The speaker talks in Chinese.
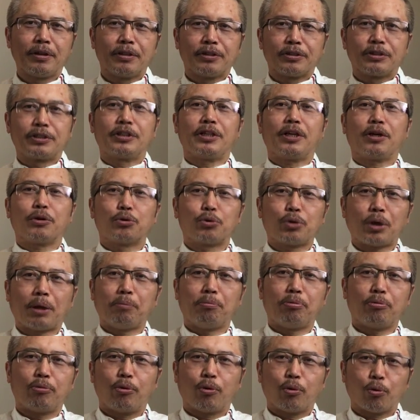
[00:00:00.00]
只要川
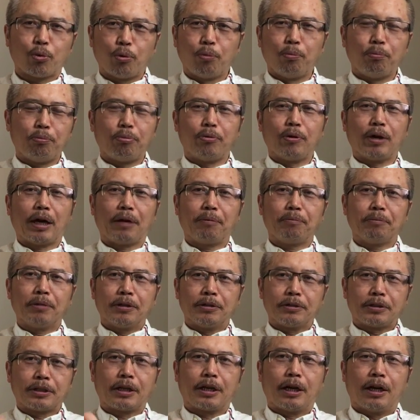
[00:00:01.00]
普公布了
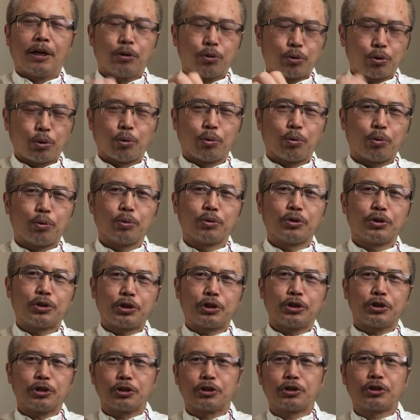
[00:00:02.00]
这个中共
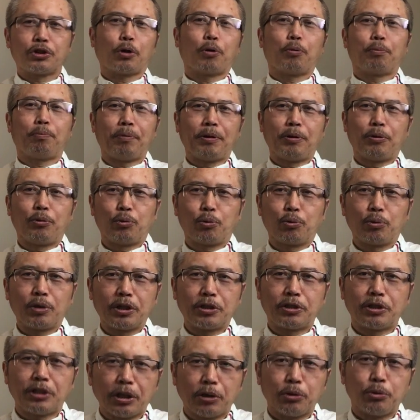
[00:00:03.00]
制造病毒的
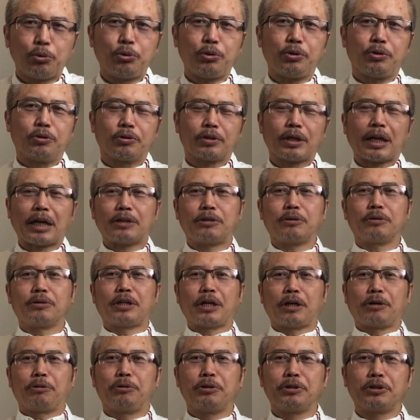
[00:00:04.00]
证据，那就
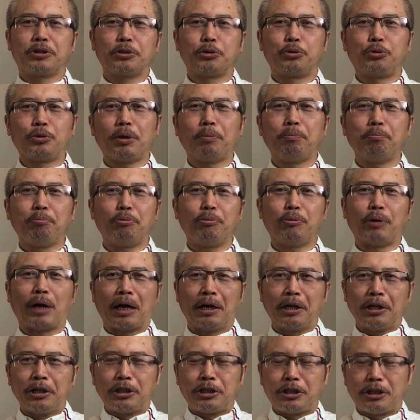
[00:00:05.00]
等于是宣布啊，
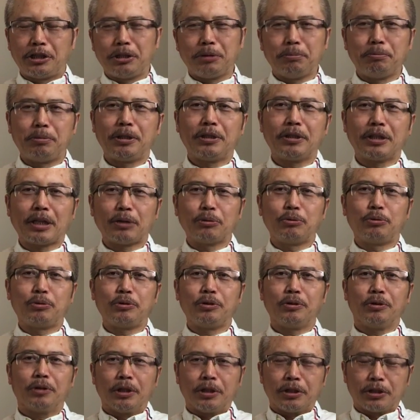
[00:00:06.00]
习近平当
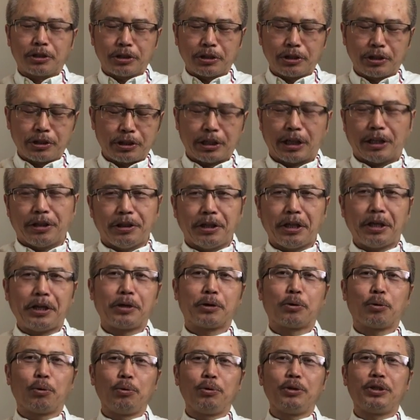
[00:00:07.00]
局是人类
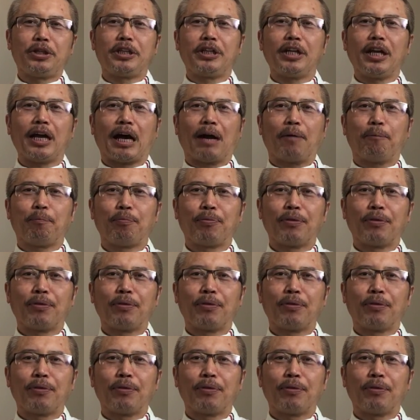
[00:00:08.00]
公敌了，